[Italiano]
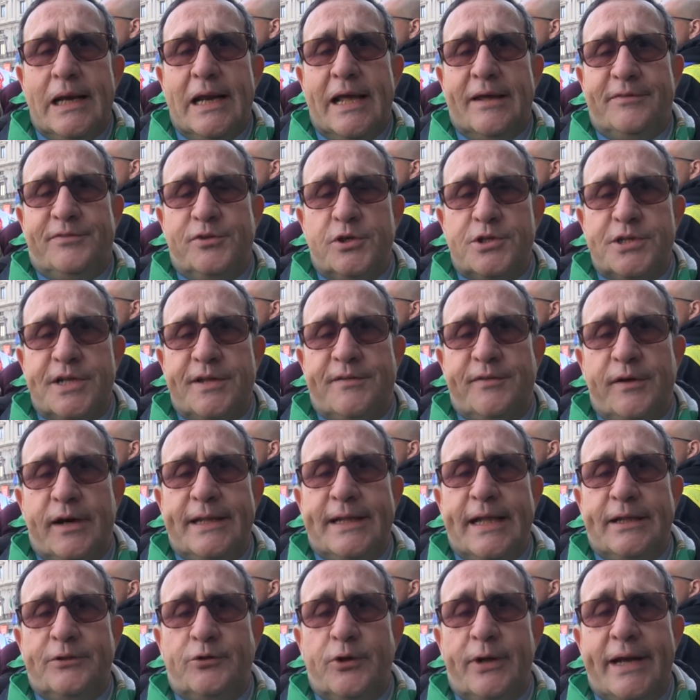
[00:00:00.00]
le associazioni
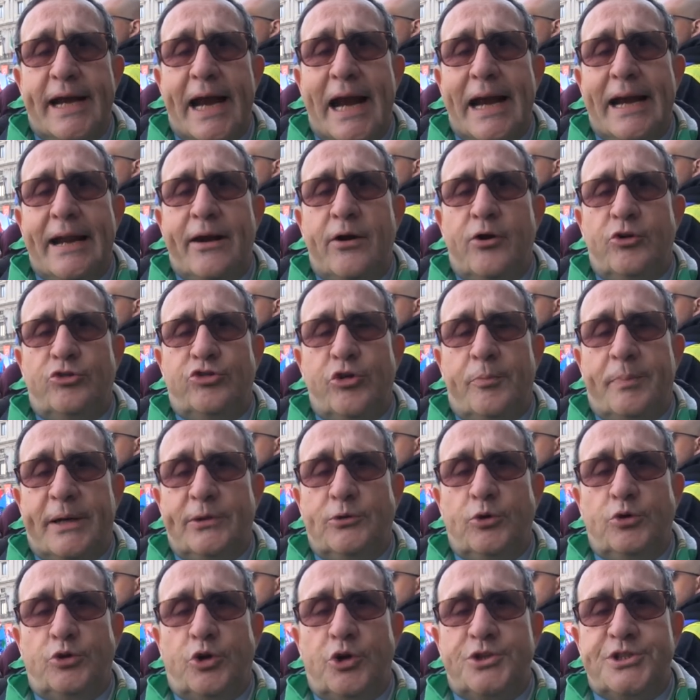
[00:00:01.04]
datoriali hanno
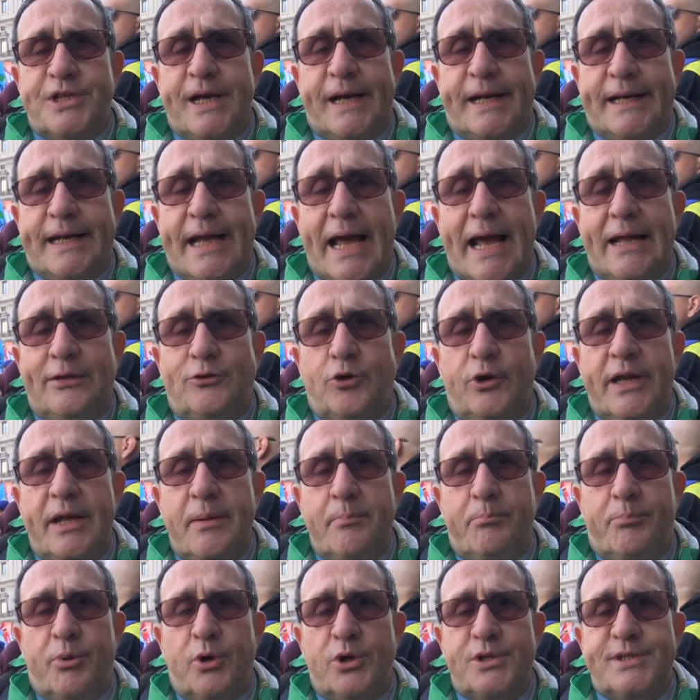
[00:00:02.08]
soprattutto cercato di
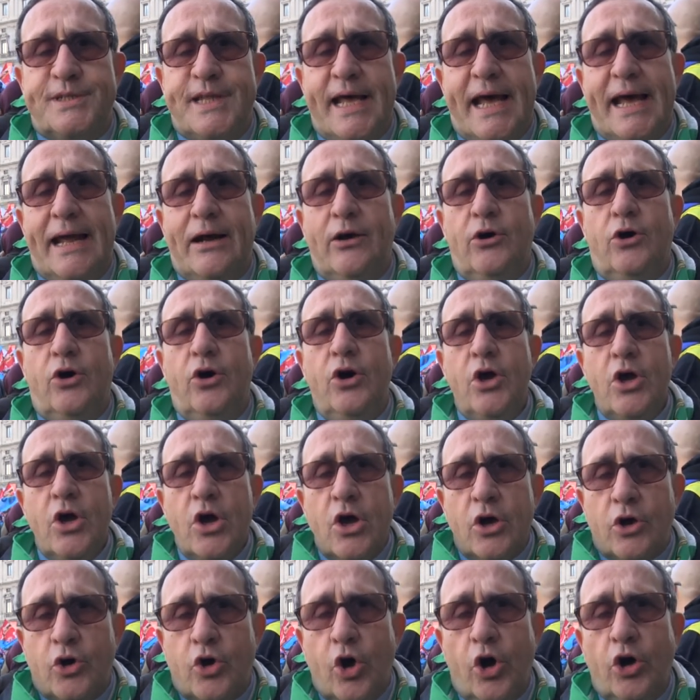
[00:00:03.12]
impostarlo
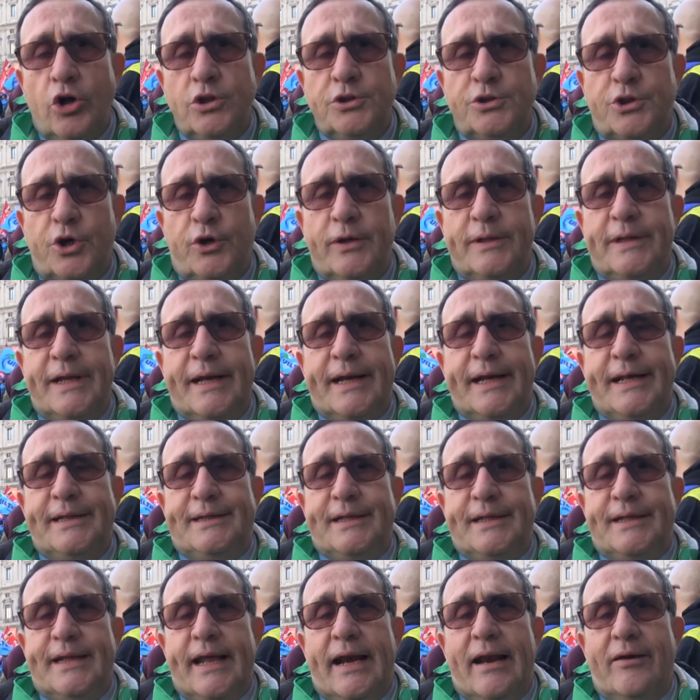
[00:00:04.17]
contro i
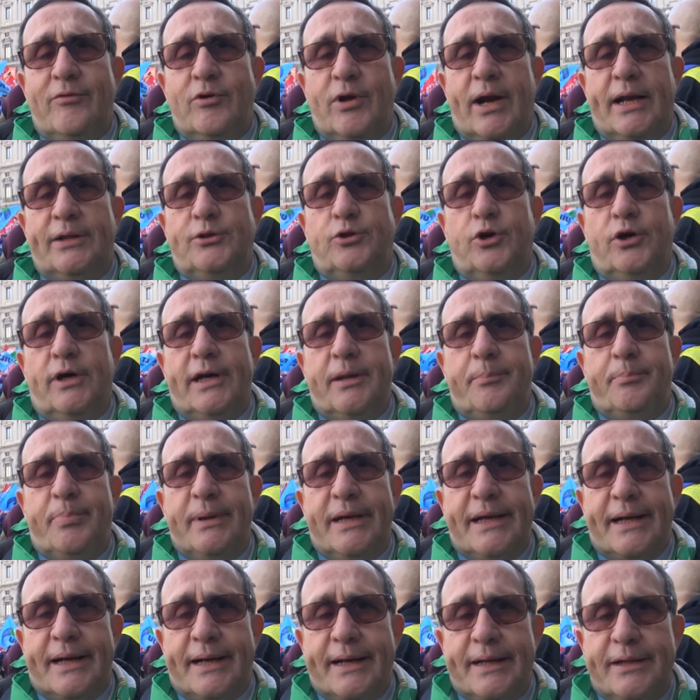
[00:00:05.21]
diritti dei lavoratori
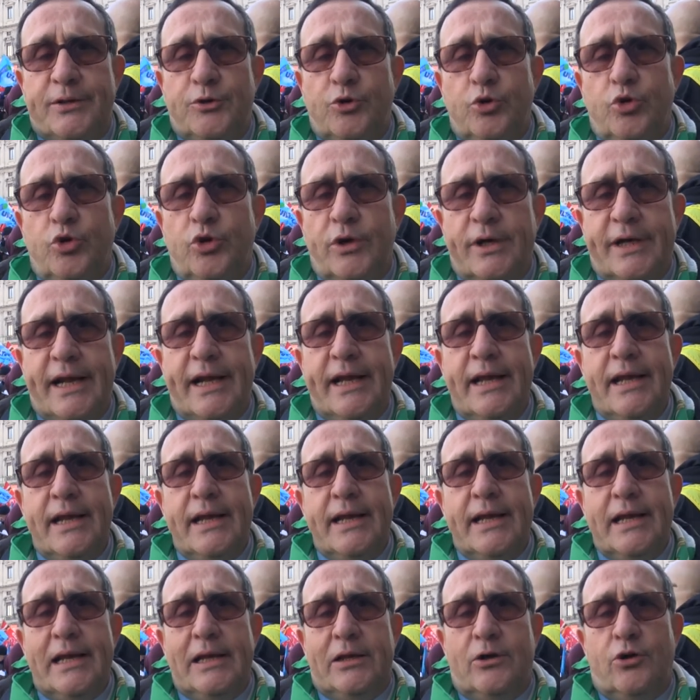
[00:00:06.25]
per ridurre
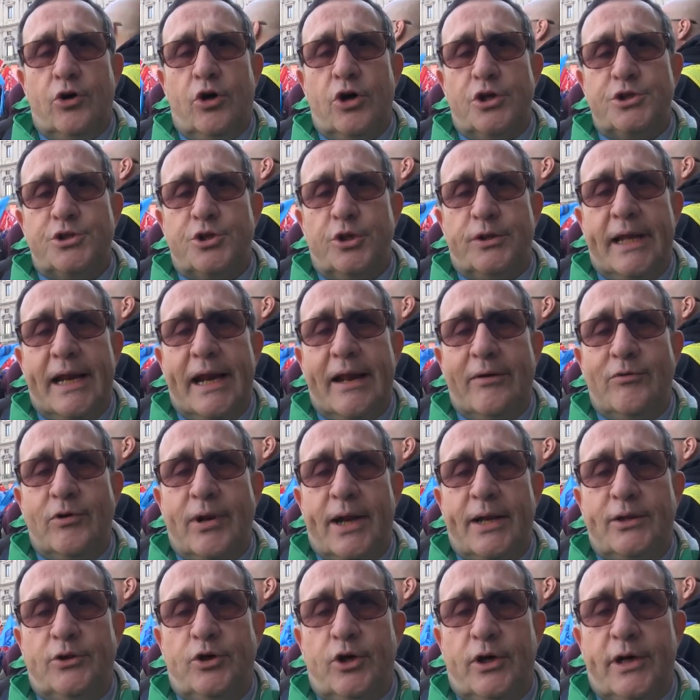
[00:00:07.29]
il costo dei
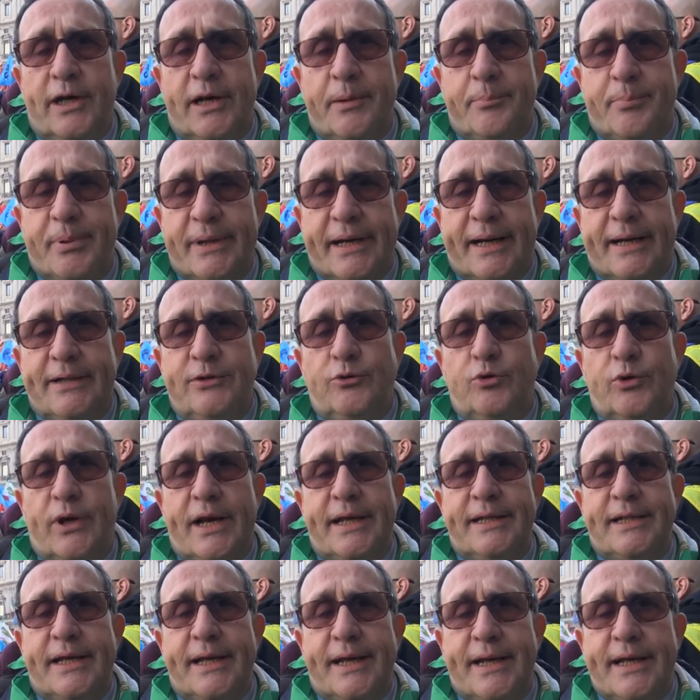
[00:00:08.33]
lavoratori, per ridurre
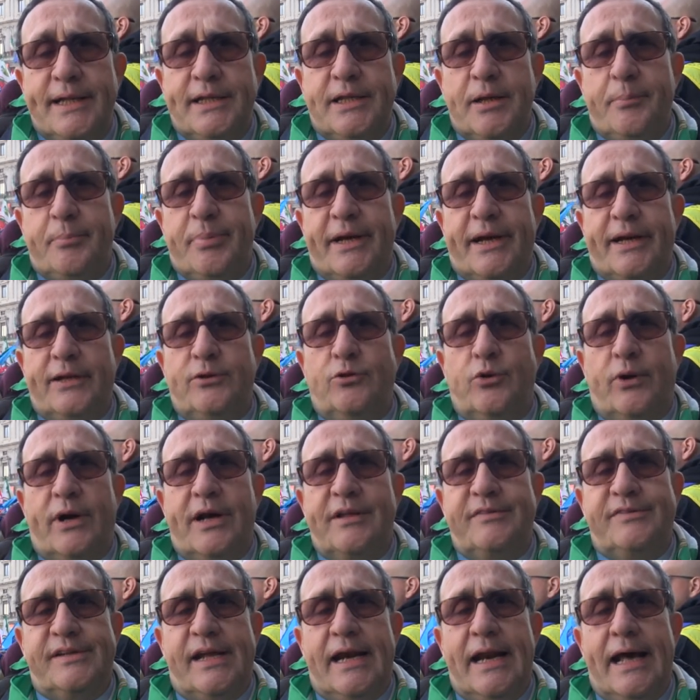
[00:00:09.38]
i diritti, per ridurre
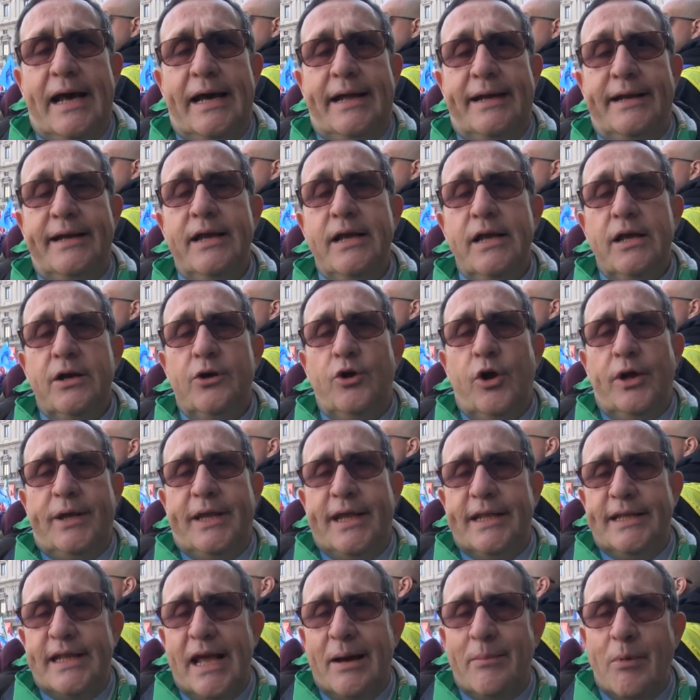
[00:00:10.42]
i salari. Noi
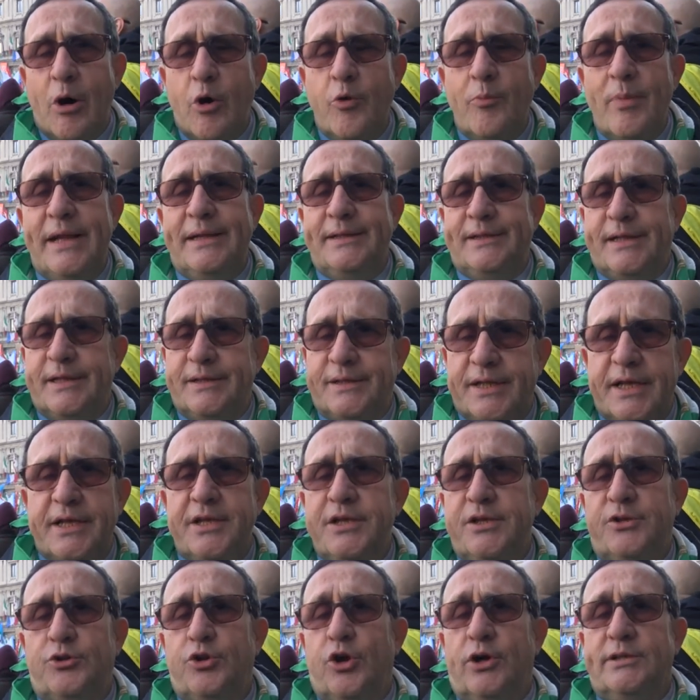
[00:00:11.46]
chiediamo aumenti
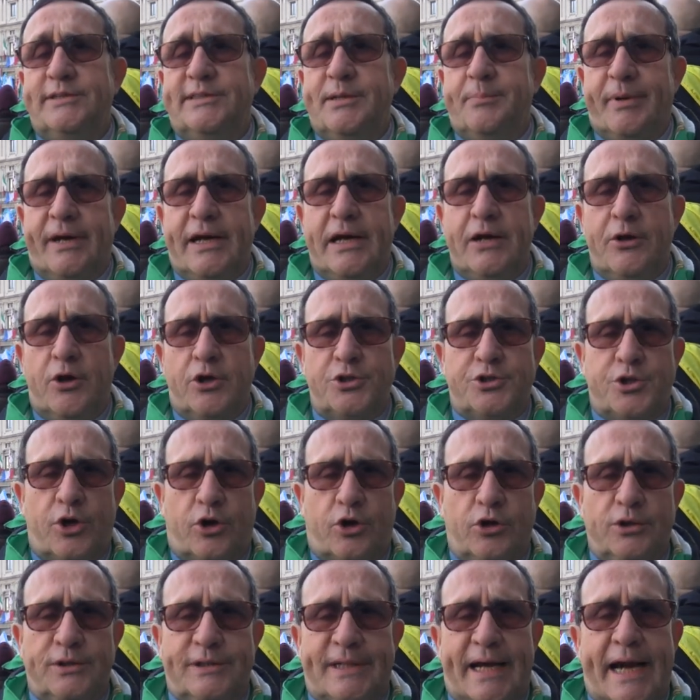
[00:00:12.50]
dignitosi per il nostro
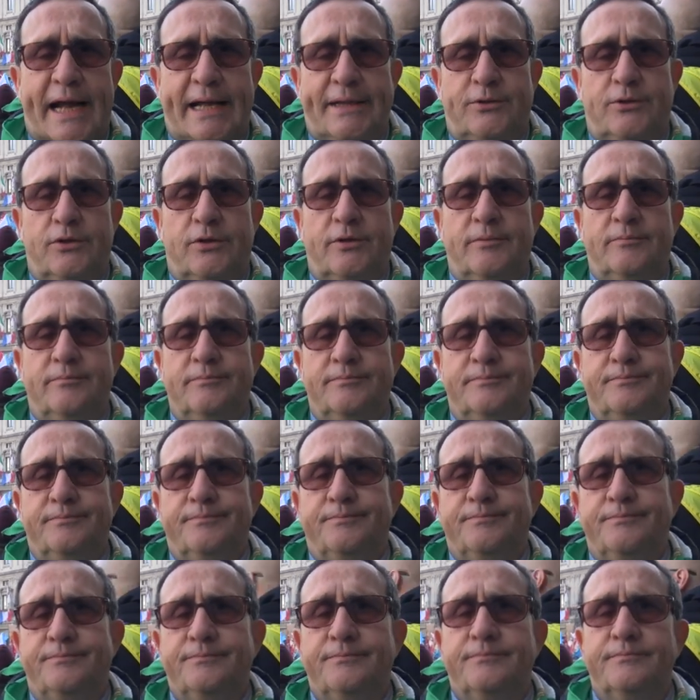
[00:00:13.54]
contratto.